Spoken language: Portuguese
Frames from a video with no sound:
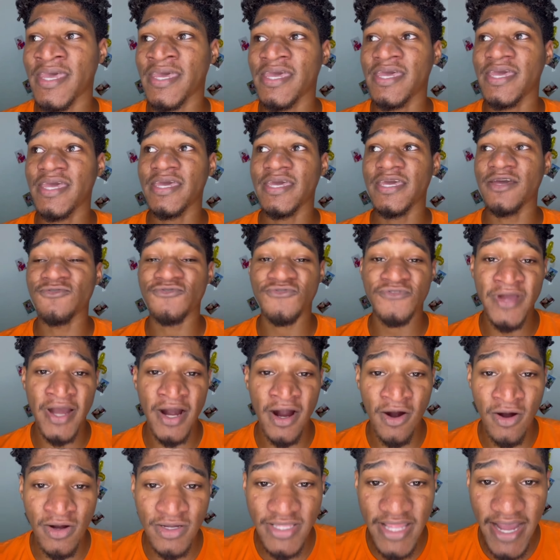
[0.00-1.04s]
E eu fui
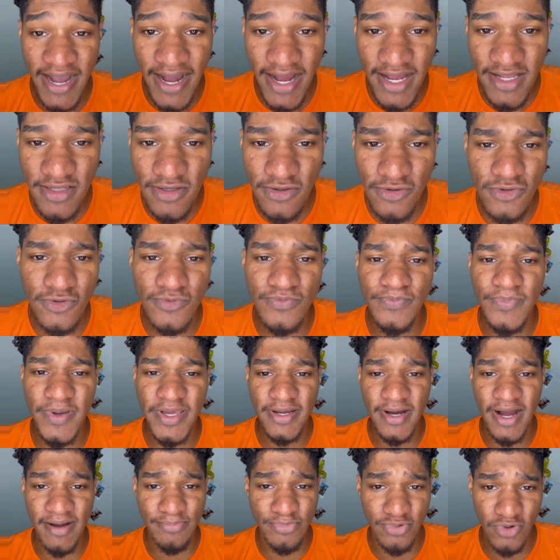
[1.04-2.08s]
acordado
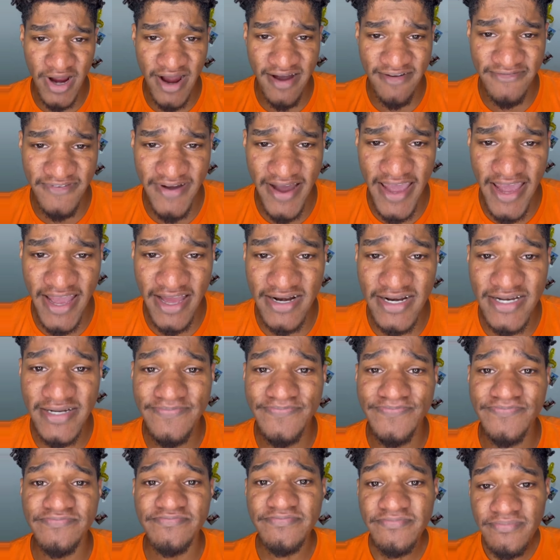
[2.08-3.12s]
por Rafaela
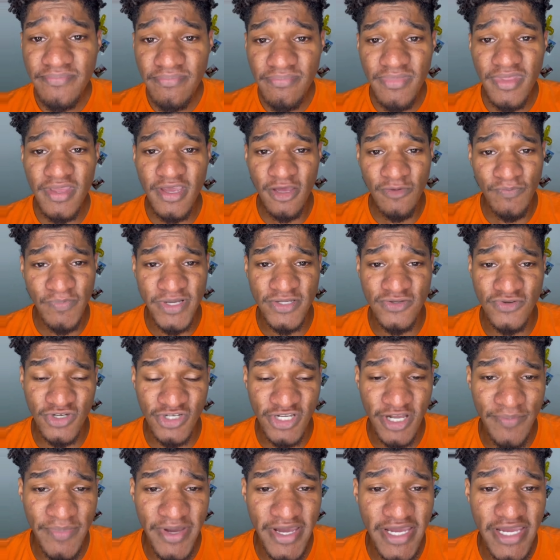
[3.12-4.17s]
e pessoas
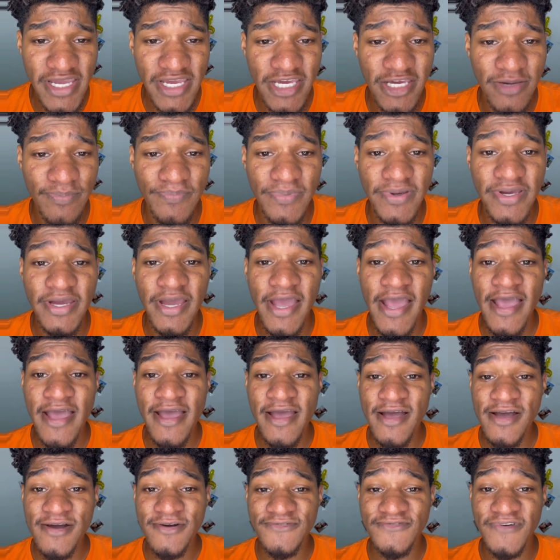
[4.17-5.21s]
da minha equipe
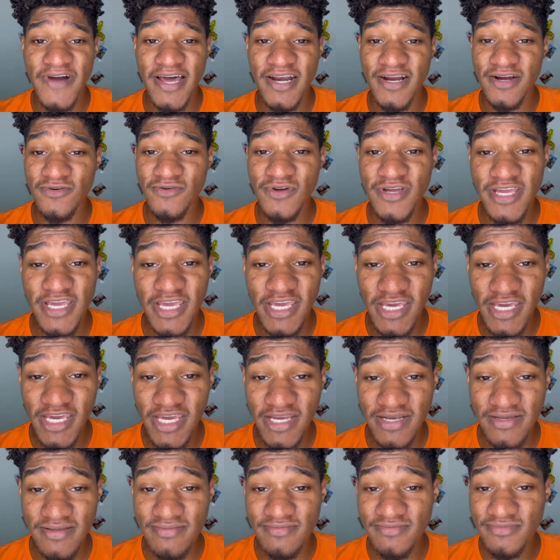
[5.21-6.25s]
falando
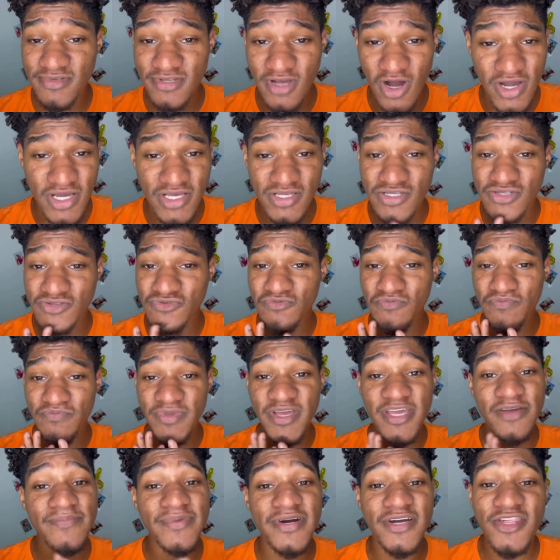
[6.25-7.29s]
que só isso. Minha
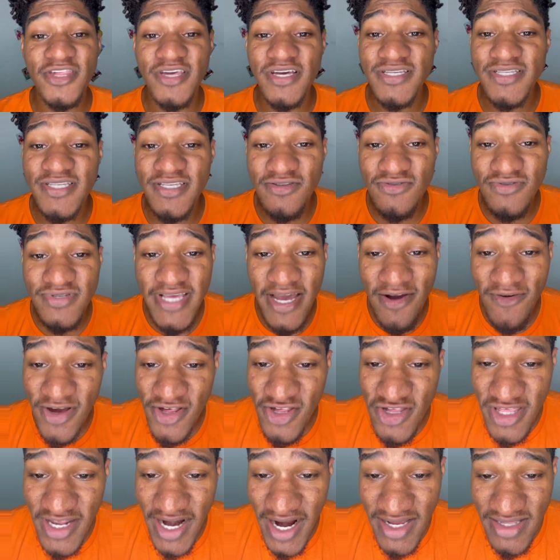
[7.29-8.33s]
irmã tinha sido
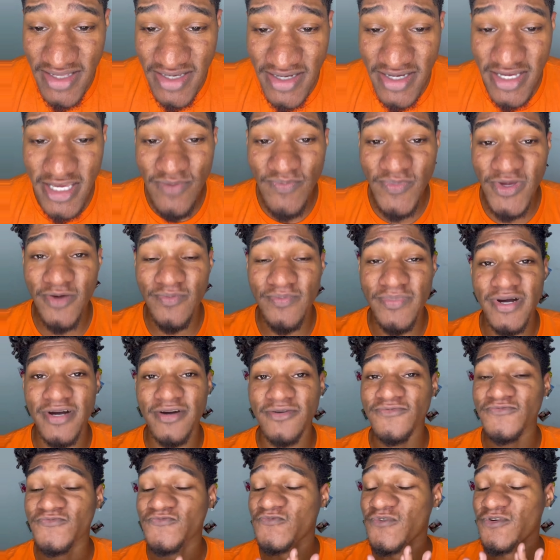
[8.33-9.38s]
sequestrada, que minha irmã
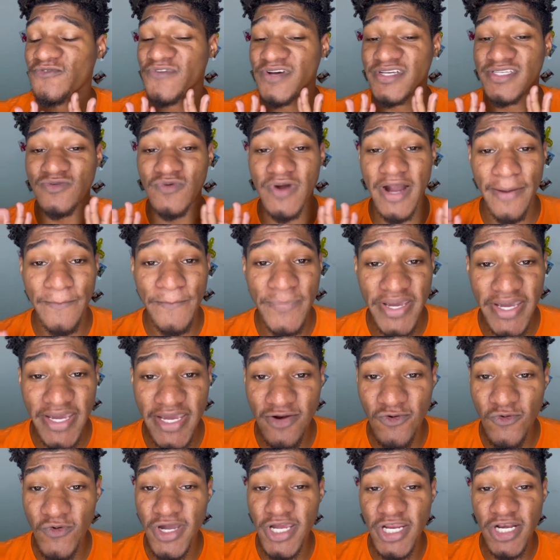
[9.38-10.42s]
foi fazer o
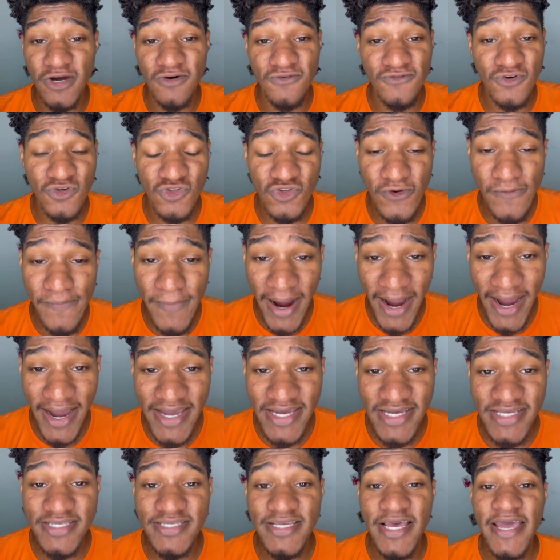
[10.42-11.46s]
cabelo e não voltou
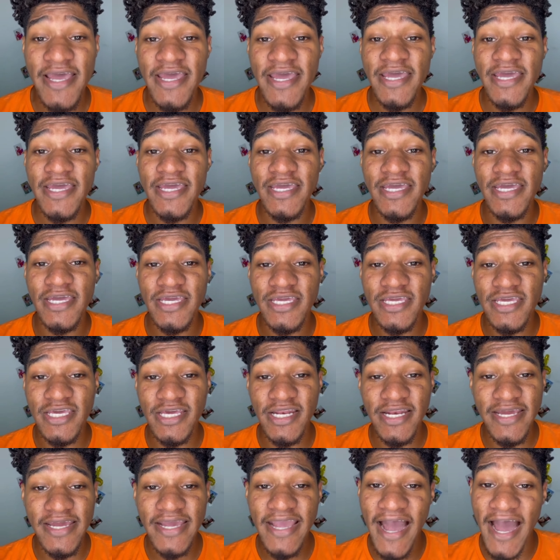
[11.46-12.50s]
mais, e que
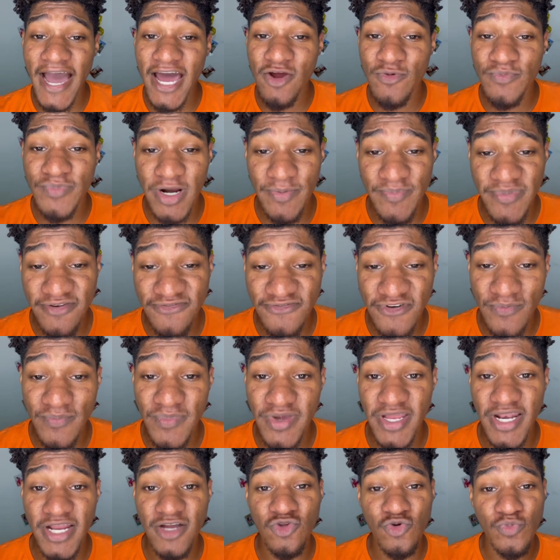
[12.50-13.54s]
ligaram para minha
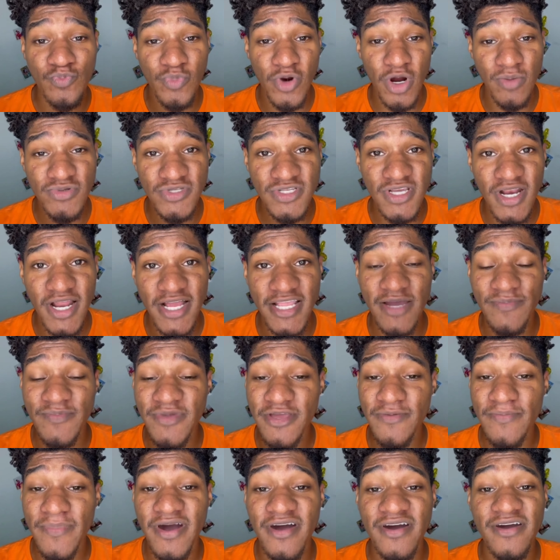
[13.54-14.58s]
família do próprio celular da minha
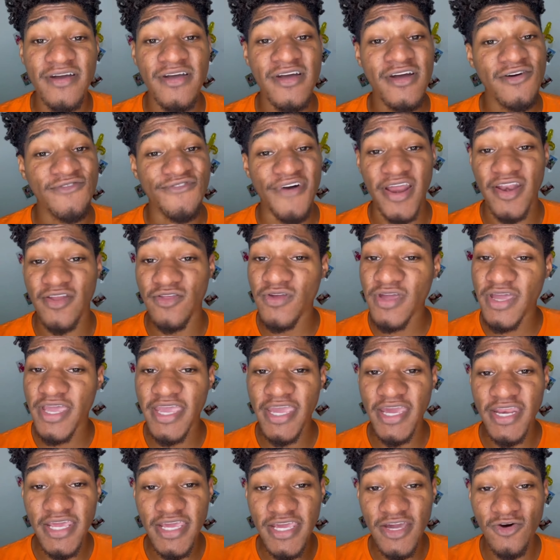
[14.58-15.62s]
irmã, falando que
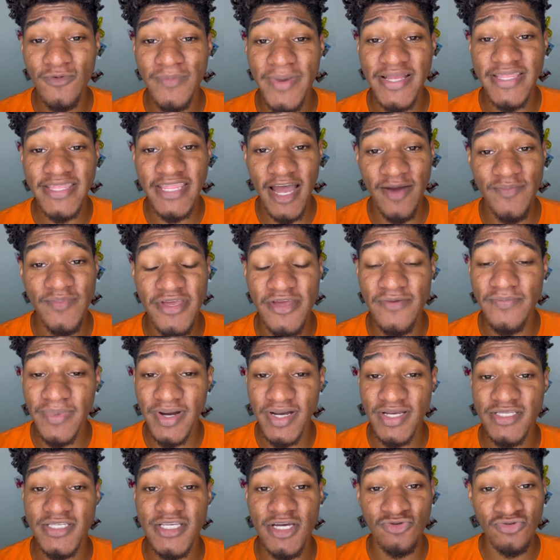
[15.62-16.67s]
iriam matar minha irmã
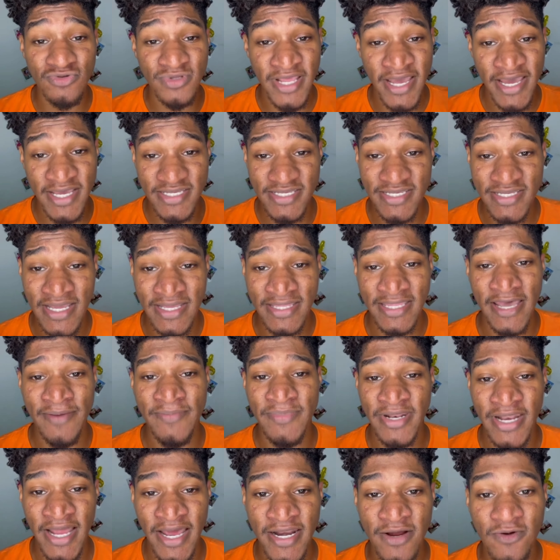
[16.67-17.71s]
se eu não desse
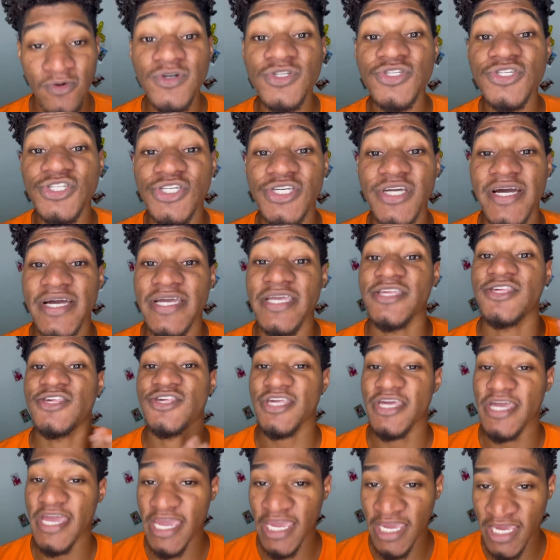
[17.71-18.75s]
determinada quantia em
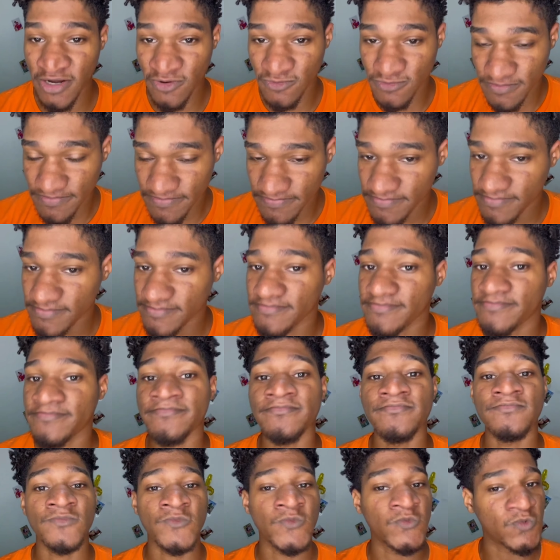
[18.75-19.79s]
dinheiro
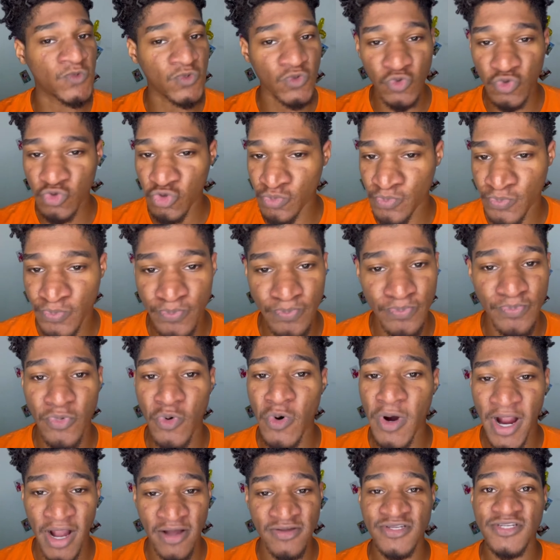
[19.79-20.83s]
tudo por
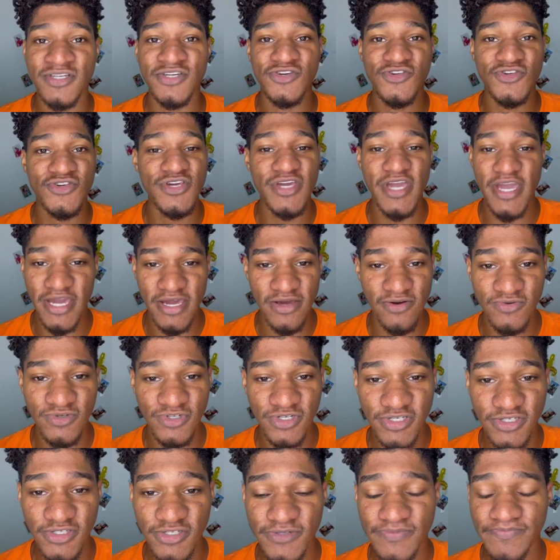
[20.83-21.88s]
causa de dinheiro,
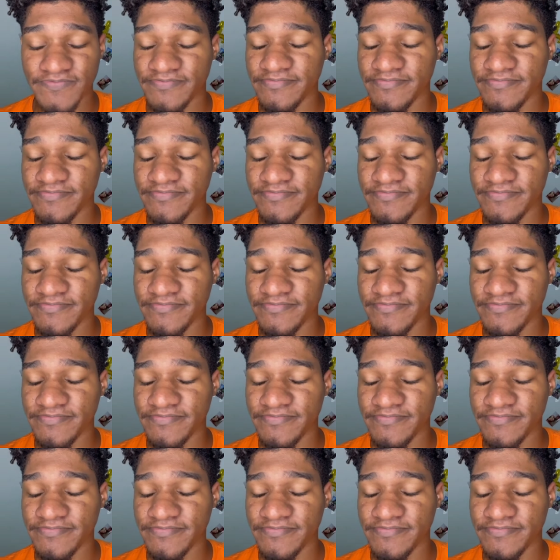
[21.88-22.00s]
gente.